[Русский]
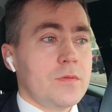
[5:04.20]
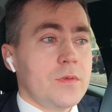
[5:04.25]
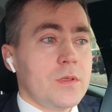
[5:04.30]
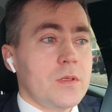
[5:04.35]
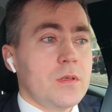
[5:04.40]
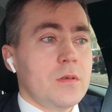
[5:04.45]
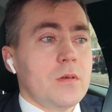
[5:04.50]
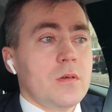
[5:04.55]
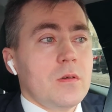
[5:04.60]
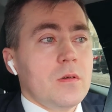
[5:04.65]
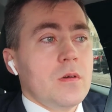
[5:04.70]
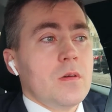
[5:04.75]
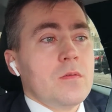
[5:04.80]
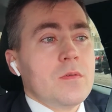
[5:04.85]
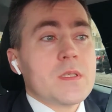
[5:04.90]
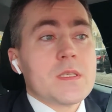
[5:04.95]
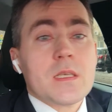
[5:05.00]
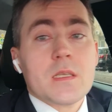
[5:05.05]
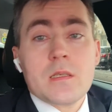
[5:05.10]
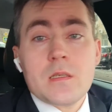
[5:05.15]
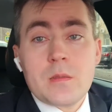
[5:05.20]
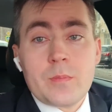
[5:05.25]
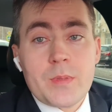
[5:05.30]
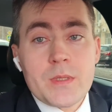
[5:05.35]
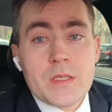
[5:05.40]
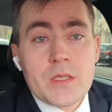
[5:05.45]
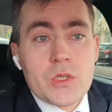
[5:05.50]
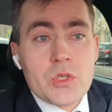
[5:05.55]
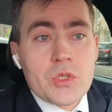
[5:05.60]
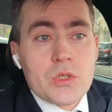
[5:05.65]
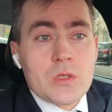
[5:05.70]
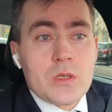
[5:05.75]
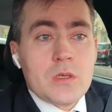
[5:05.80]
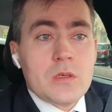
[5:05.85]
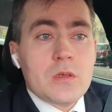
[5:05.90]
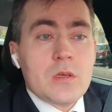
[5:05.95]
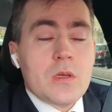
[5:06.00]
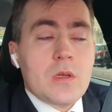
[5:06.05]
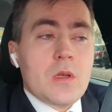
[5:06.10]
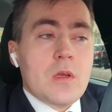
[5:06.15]
вы высадили
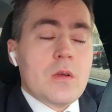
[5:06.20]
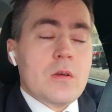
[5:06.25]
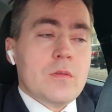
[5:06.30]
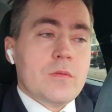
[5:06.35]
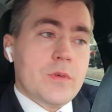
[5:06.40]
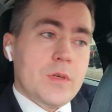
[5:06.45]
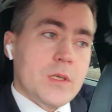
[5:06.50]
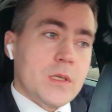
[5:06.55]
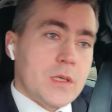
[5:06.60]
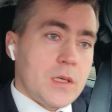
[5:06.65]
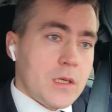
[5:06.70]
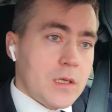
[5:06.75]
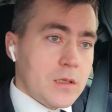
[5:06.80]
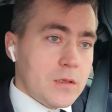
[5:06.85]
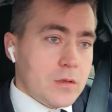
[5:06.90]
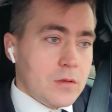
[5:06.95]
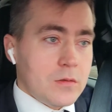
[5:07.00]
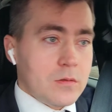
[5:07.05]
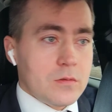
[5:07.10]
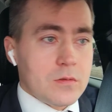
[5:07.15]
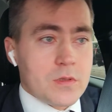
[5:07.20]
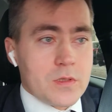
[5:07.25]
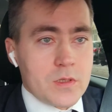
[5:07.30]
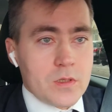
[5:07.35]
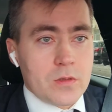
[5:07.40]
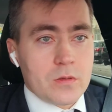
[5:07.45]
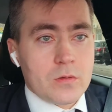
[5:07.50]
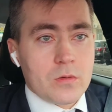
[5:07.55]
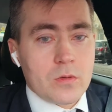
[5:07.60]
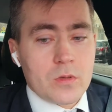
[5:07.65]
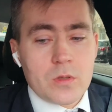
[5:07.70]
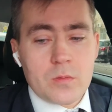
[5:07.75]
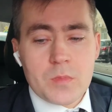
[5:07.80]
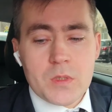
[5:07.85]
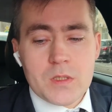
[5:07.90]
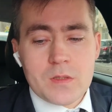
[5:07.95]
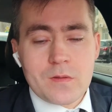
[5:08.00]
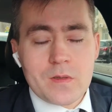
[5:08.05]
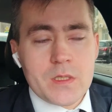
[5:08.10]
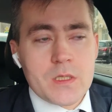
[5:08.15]
пассажира – выехали с территории
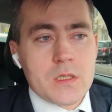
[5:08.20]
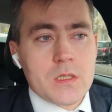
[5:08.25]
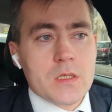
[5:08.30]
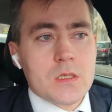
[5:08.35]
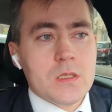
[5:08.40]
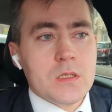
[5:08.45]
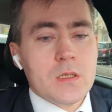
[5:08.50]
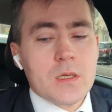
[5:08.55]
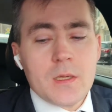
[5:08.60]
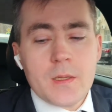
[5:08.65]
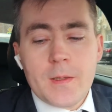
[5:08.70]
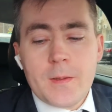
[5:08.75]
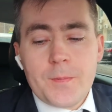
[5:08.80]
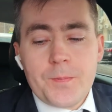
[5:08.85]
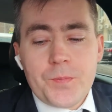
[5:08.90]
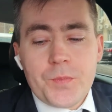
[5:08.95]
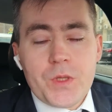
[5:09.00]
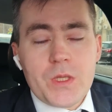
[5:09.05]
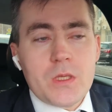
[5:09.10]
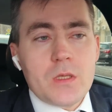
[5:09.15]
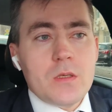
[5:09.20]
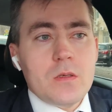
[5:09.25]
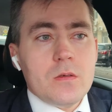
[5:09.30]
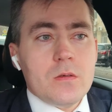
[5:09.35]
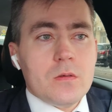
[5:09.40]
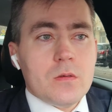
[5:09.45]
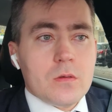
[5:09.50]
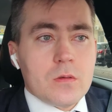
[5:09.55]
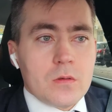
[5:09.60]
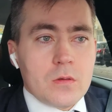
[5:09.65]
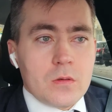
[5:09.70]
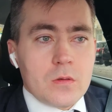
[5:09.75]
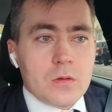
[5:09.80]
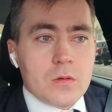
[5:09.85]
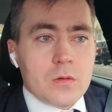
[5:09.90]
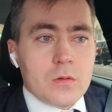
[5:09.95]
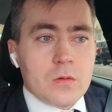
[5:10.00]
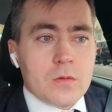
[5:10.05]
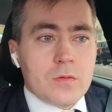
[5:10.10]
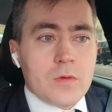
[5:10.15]
Москва-Сити, и
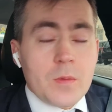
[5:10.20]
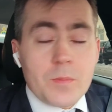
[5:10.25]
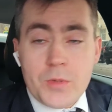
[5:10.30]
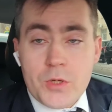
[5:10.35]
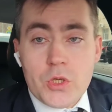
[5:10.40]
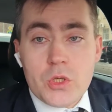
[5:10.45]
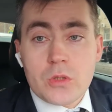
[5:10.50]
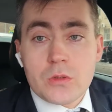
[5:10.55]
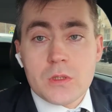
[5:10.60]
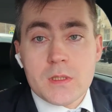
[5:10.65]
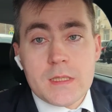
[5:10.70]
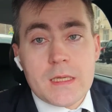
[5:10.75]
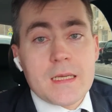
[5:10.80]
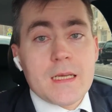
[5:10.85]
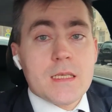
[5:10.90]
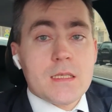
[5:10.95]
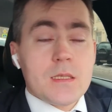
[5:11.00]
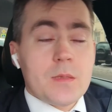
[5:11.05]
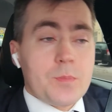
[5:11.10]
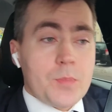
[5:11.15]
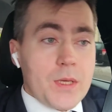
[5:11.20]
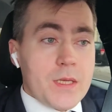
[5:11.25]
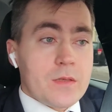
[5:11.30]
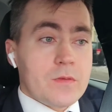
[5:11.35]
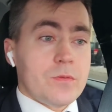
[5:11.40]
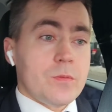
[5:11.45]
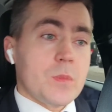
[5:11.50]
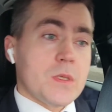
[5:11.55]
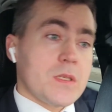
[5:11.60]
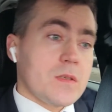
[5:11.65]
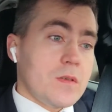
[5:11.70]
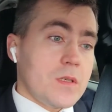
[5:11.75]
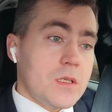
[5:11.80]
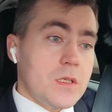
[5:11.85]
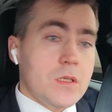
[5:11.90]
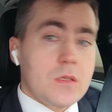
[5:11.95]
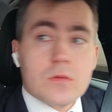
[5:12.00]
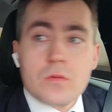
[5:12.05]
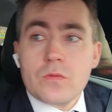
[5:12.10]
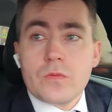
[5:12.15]
э, вам пришел заказ опять в
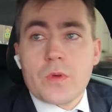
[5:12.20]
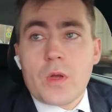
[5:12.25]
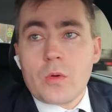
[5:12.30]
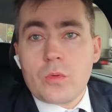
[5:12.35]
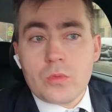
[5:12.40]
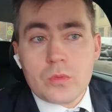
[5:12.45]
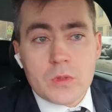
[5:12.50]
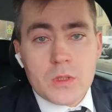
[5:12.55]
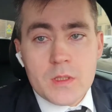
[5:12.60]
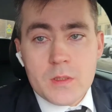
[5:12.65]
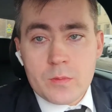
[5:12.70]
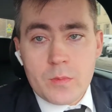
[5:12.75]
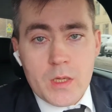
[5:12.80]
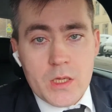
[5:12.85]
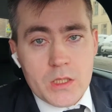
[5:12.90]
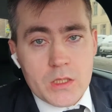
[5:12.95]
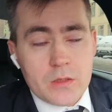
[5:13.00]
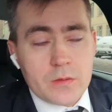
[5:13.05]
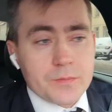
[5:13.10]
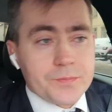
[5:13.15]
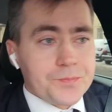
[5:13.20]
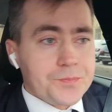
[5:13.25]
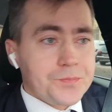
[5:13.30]
Москва-Сити, ну, в какую-то из башен.